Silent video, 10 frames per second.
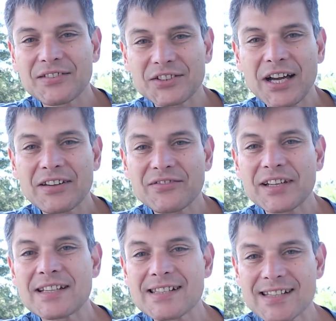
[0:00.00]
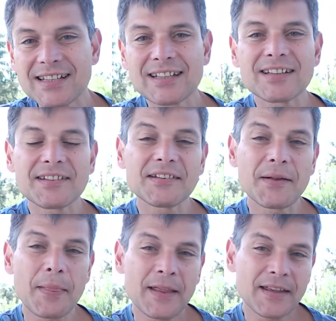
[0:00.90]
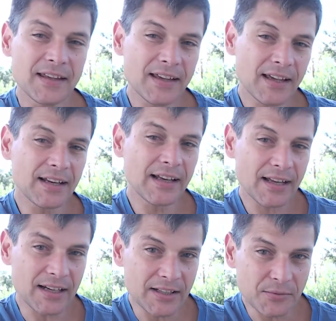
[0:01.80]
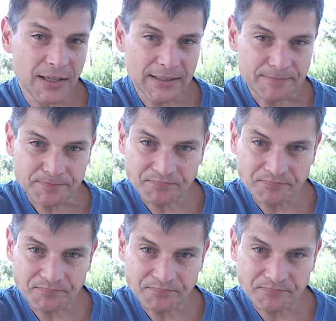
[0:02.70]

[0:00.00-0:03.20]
já envelhecidas e ele é ali uma